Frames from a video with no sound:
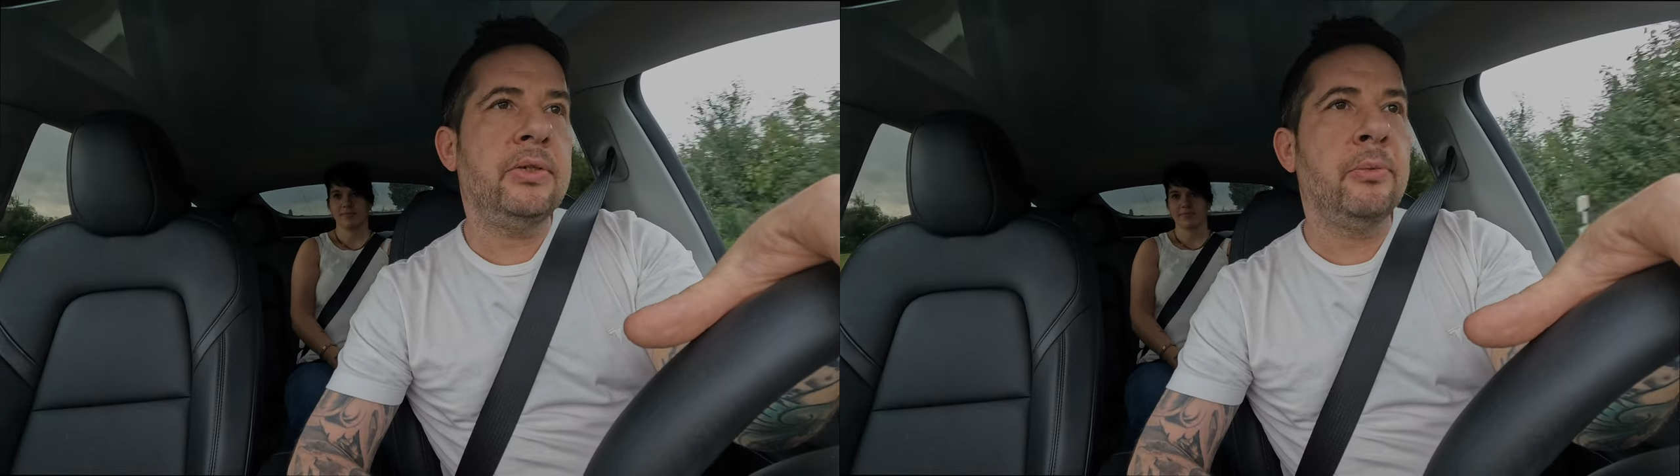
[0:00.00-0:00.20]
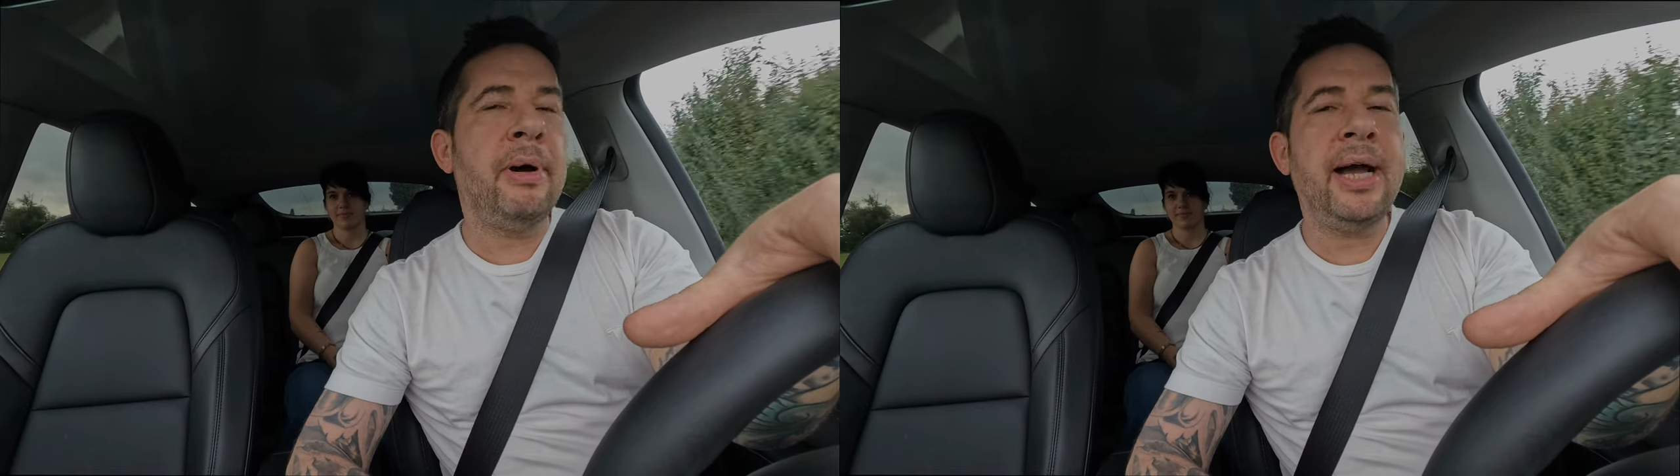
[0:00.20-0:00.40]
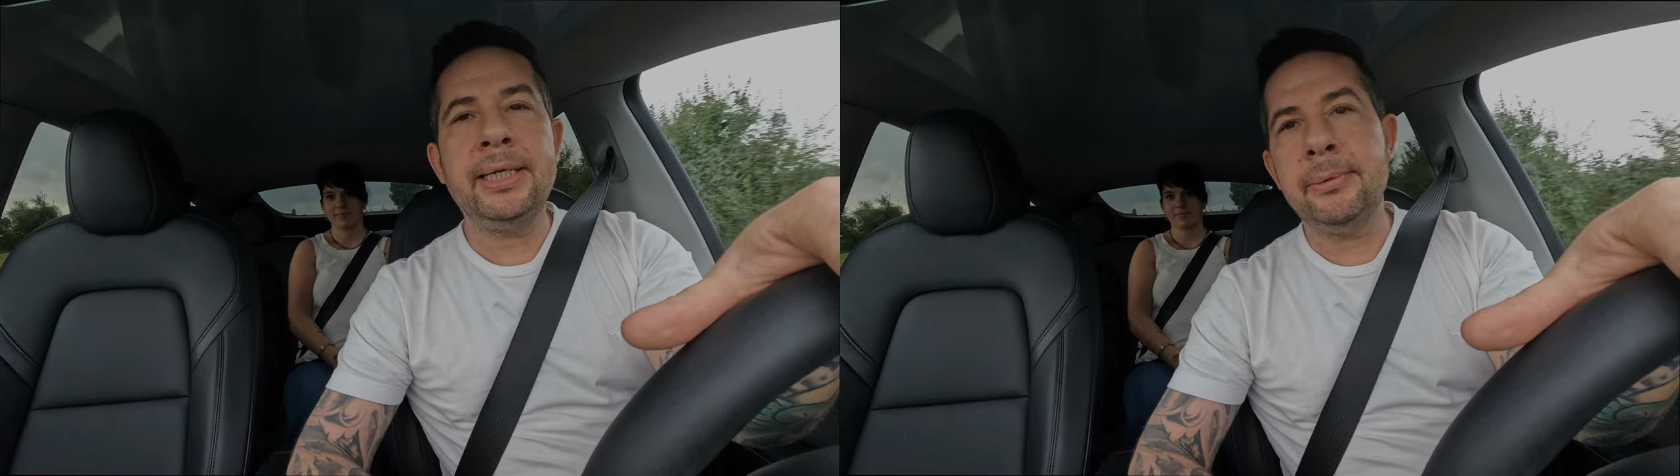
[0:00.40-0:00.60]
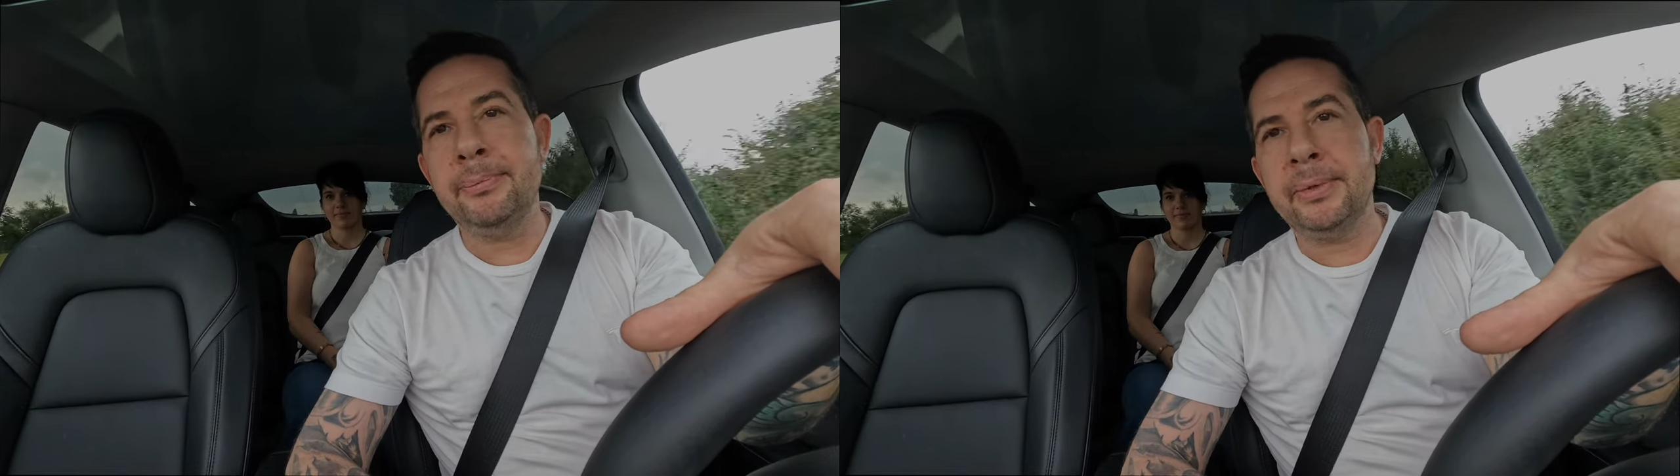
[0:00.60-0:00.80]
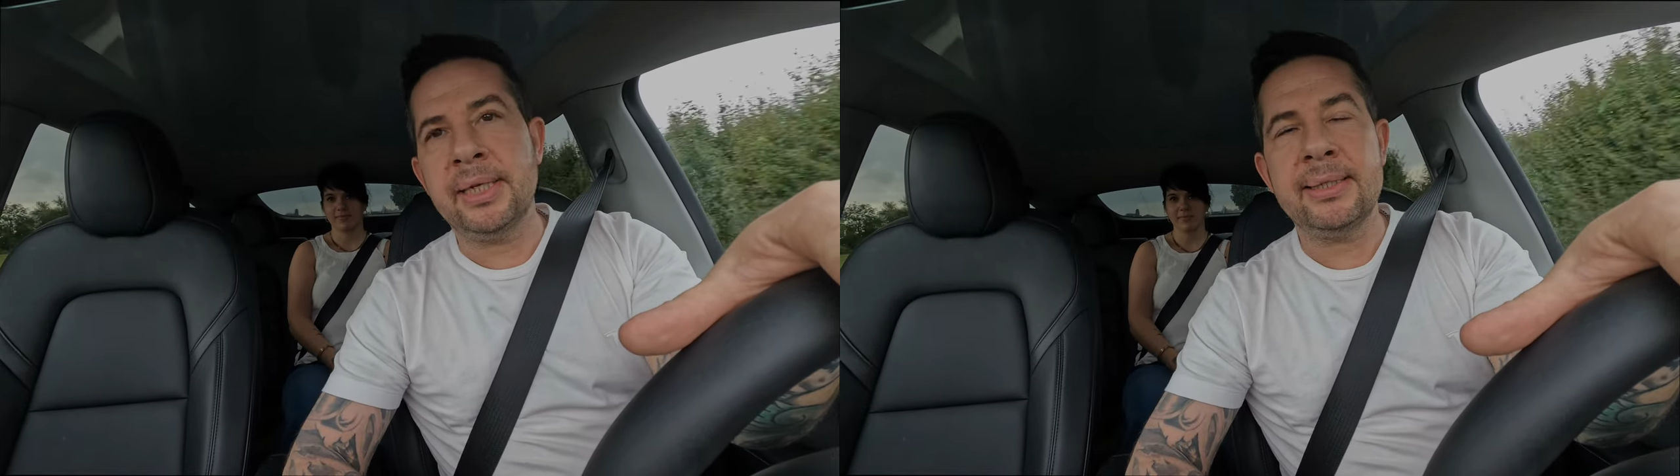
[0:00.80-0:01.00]
zu
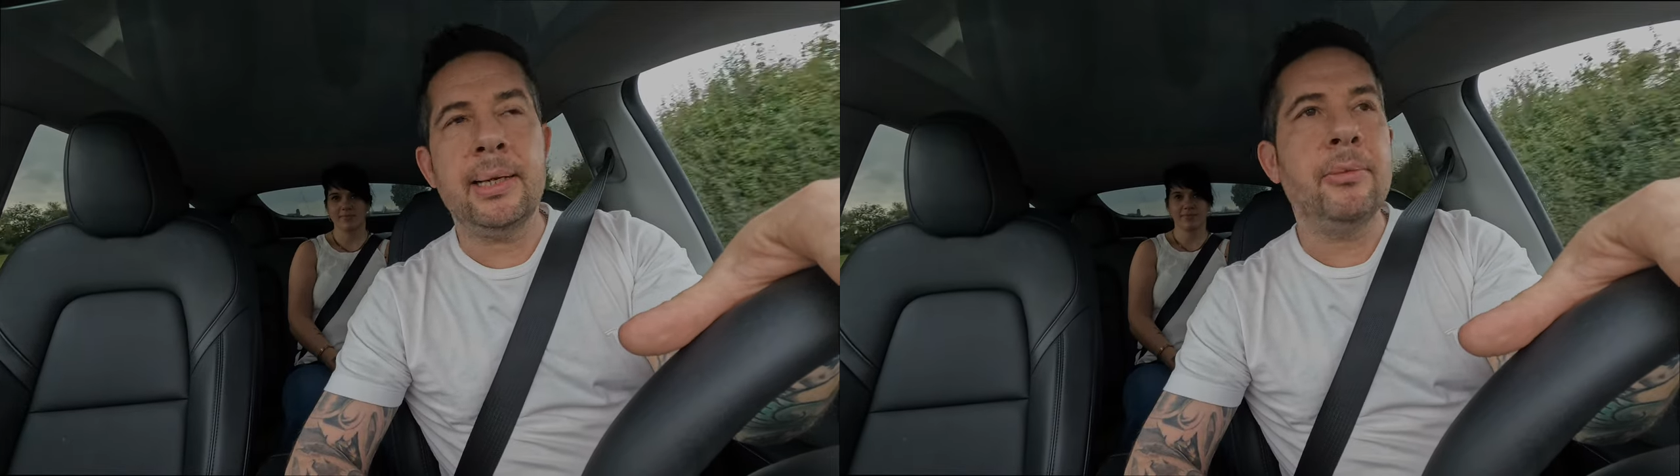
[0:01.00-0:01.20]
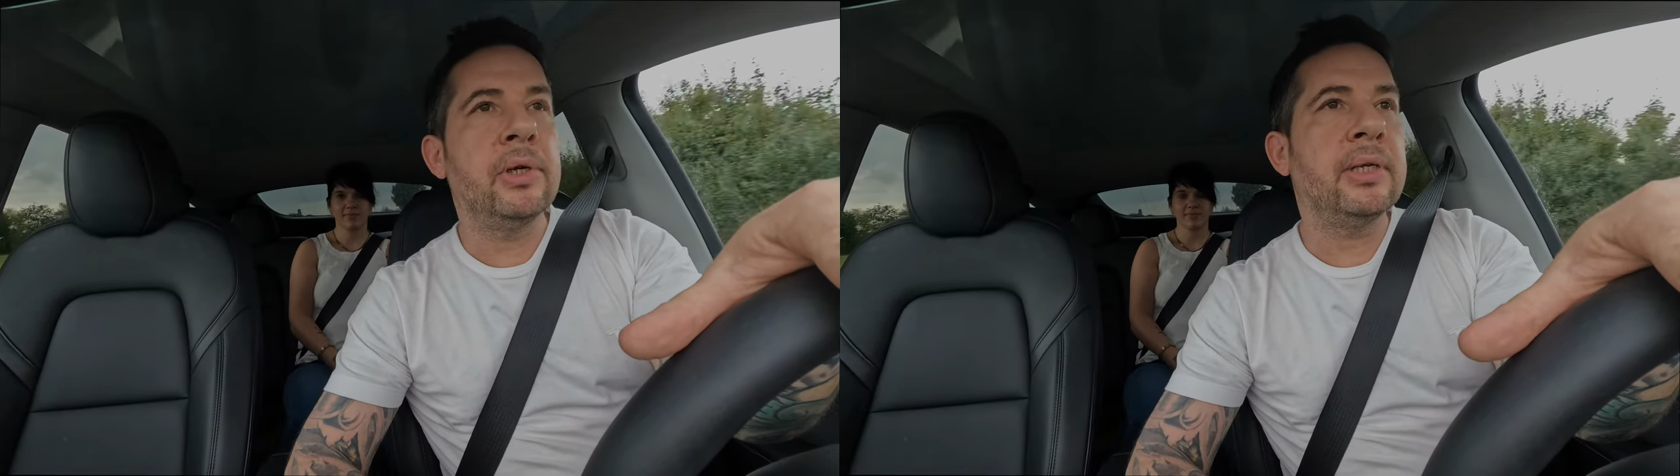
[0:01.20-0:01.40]
meinem Tesla Model